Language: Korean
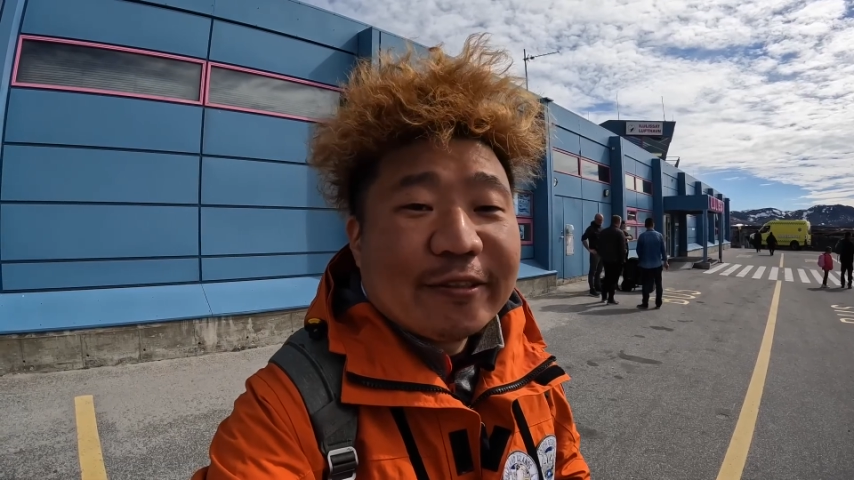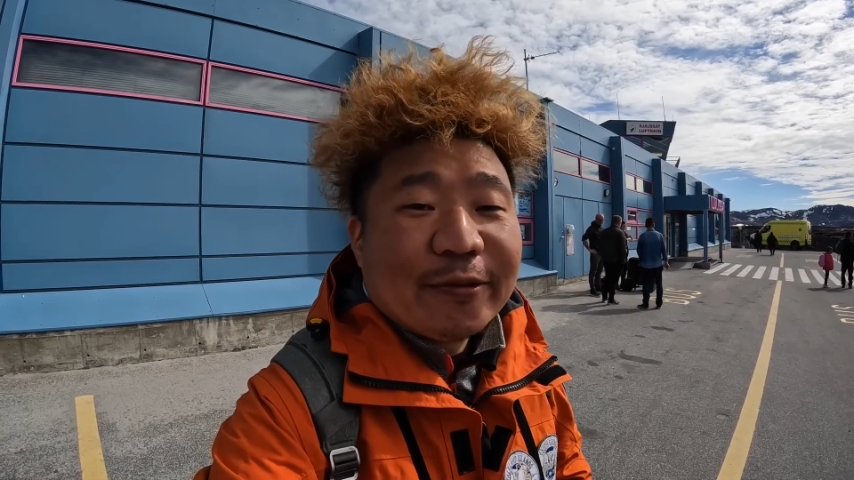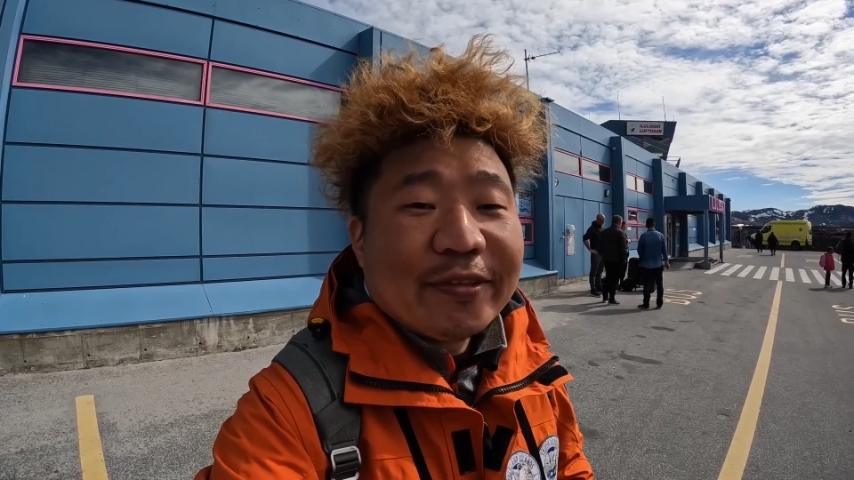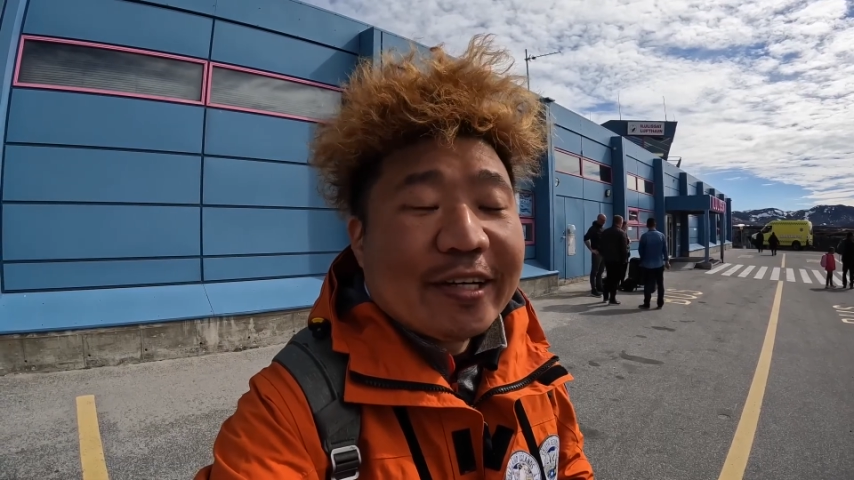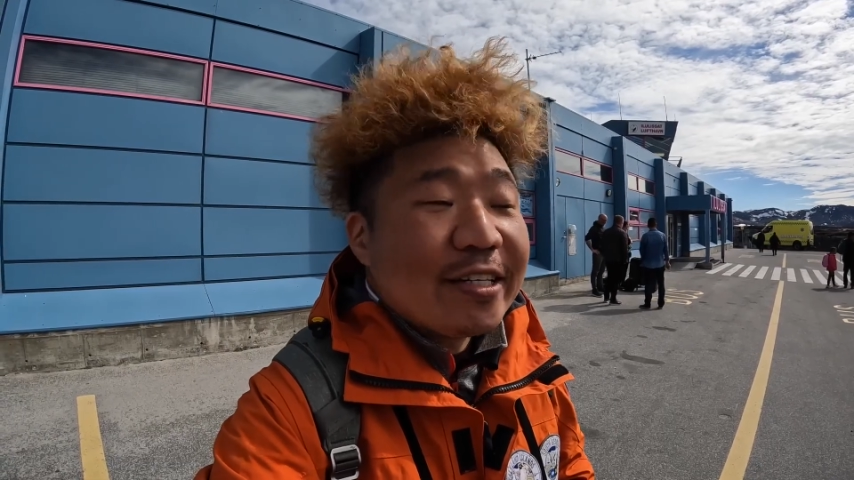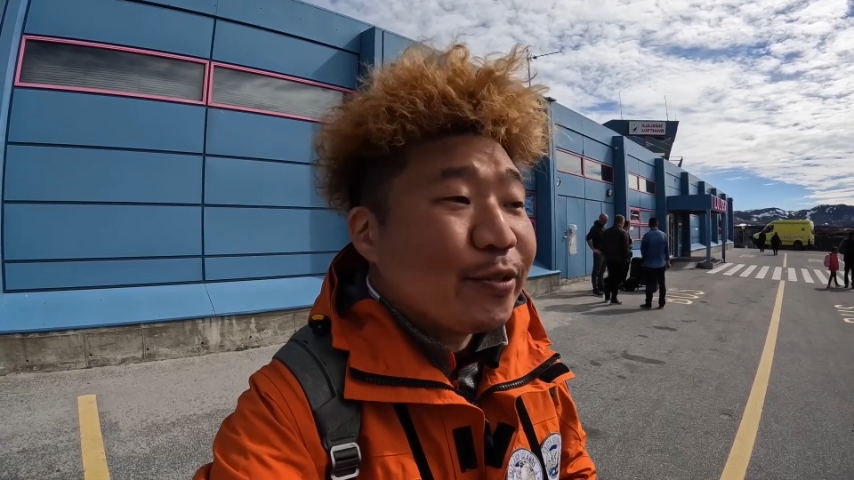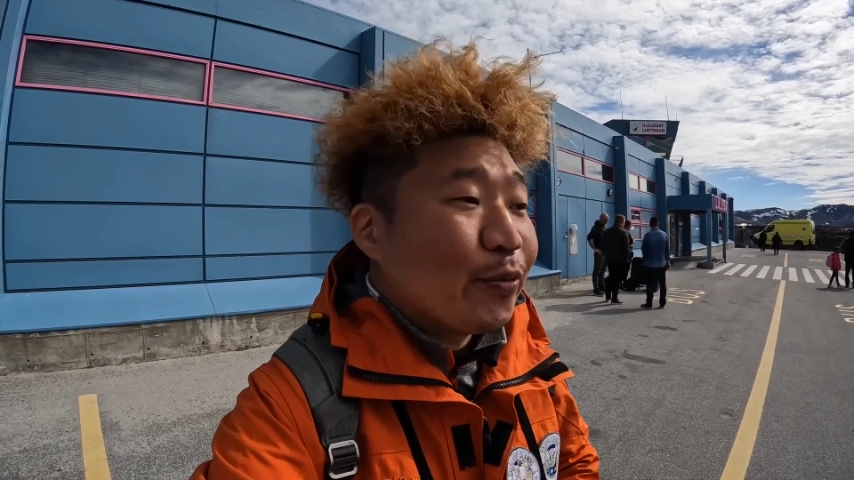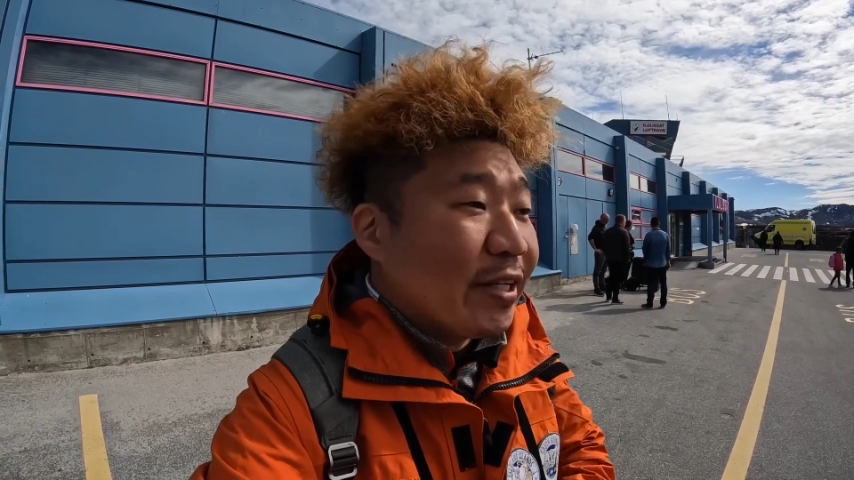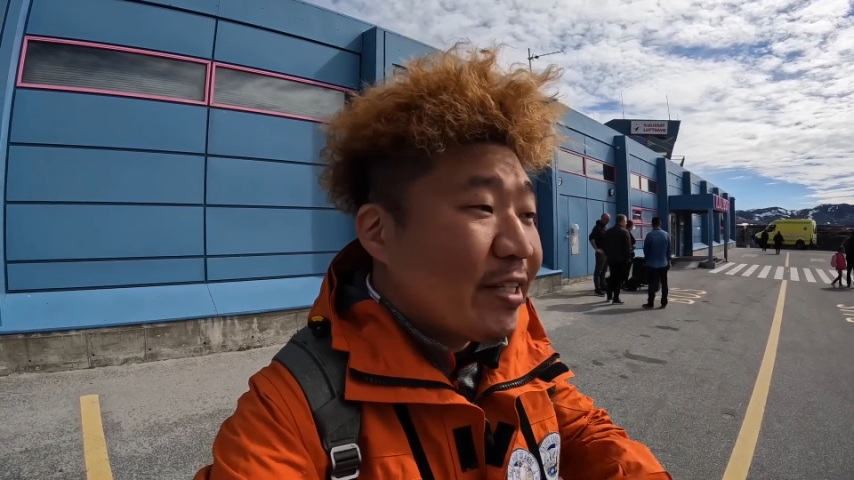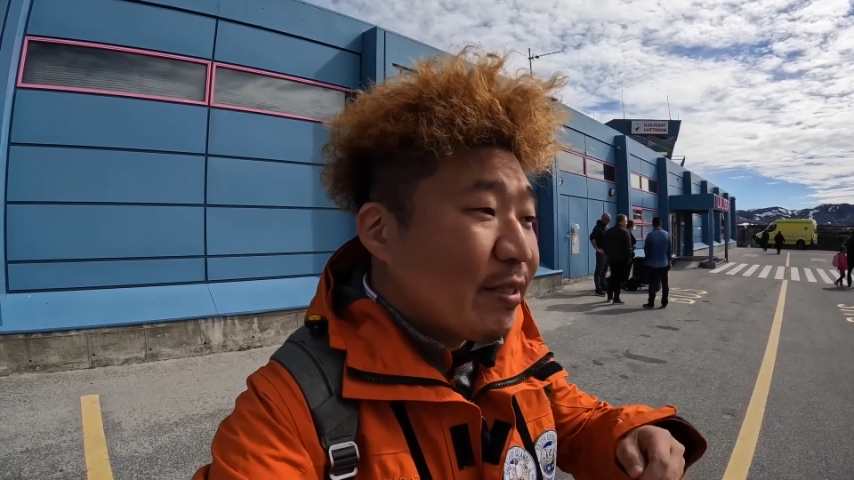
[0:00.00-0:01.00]
드론도
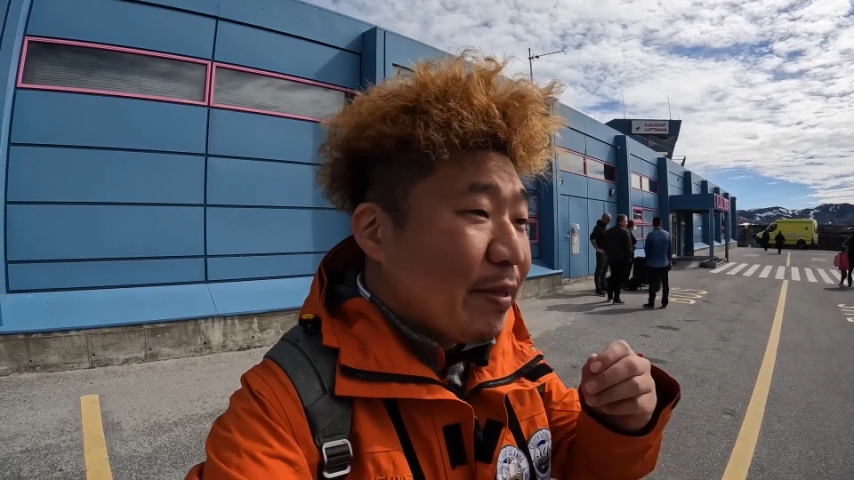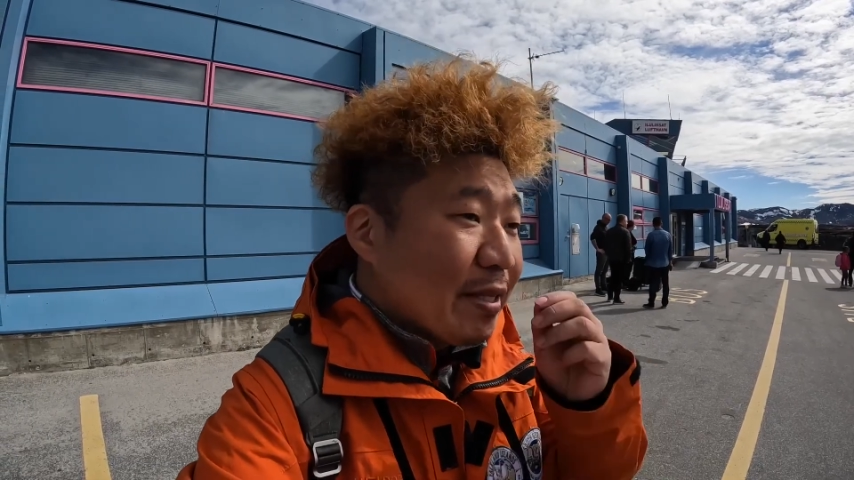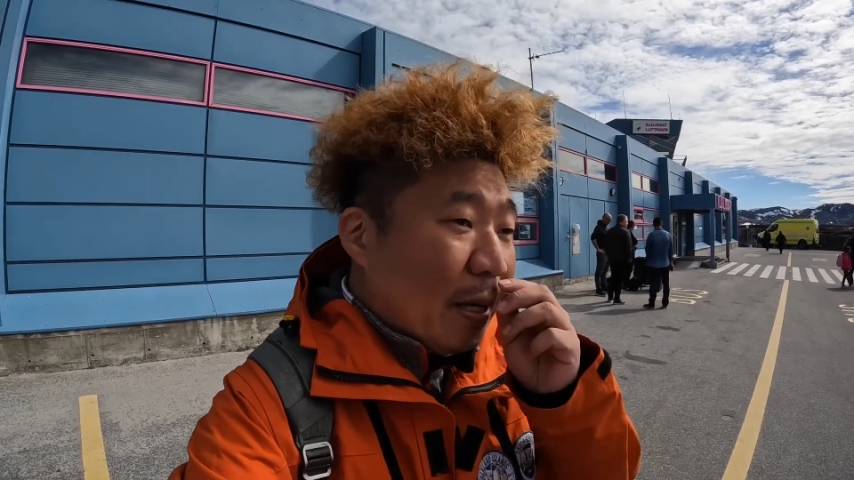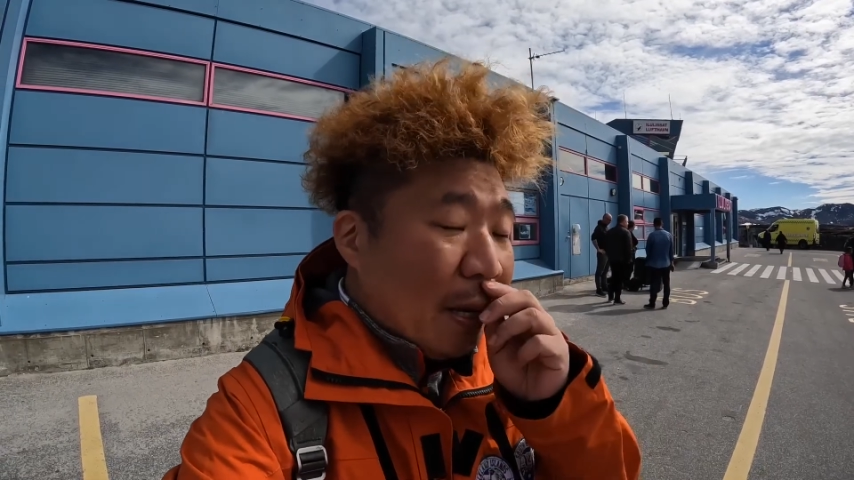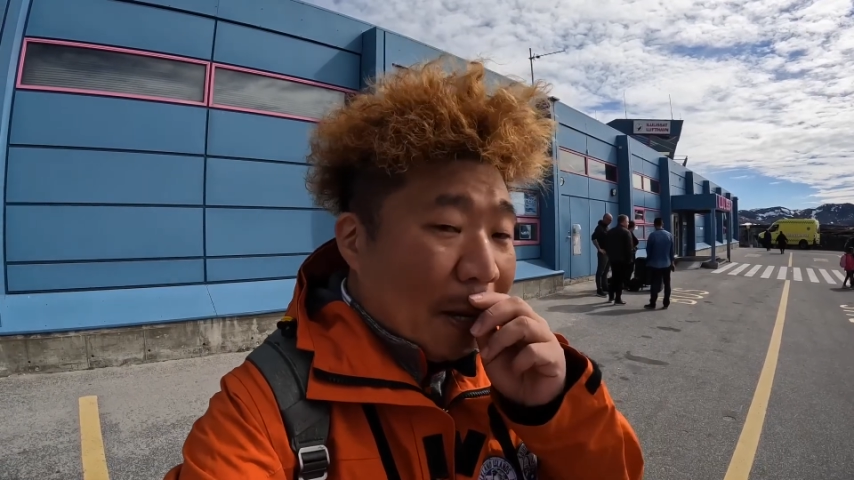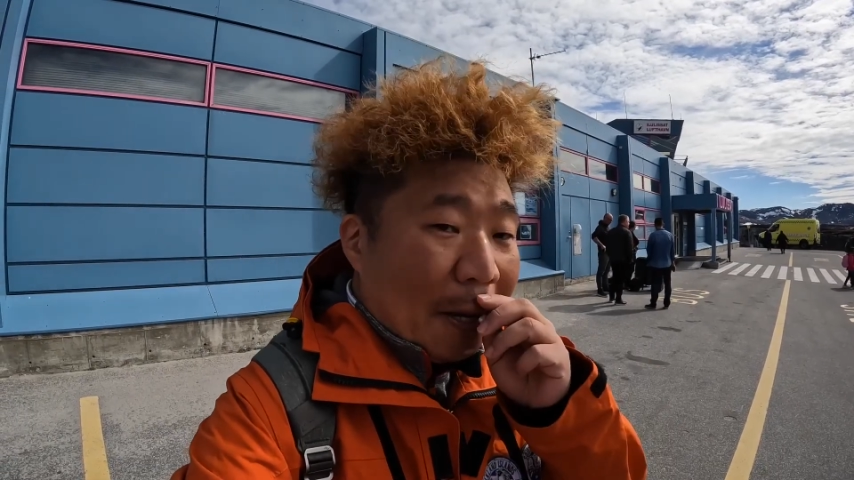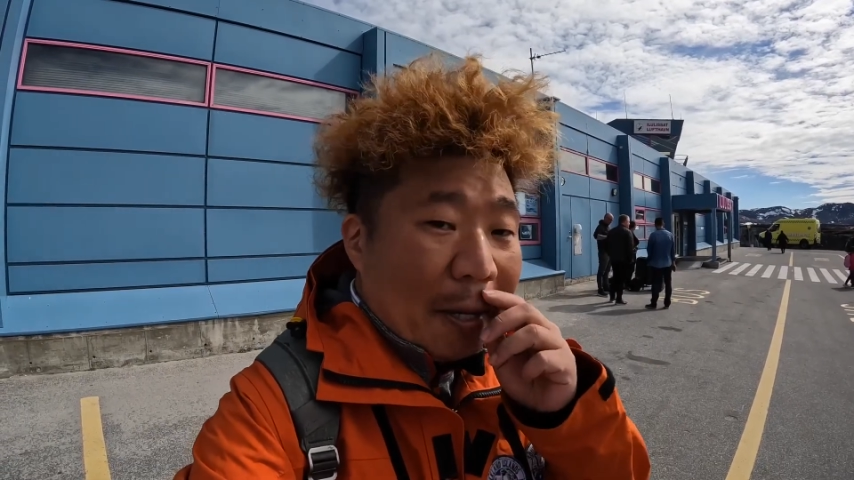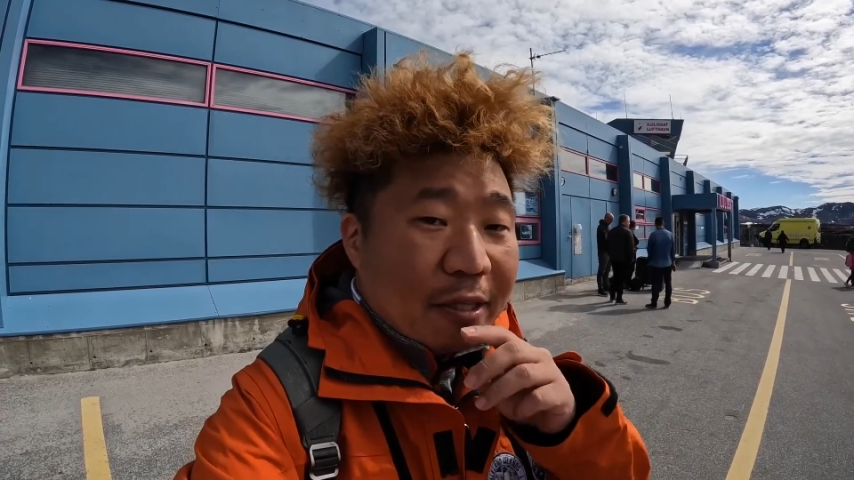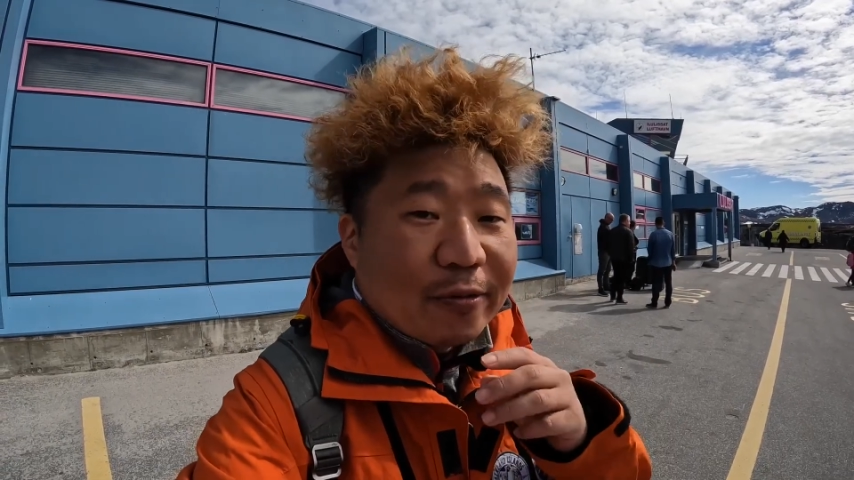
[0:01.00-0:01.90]
가지고 오긴 했지만 어,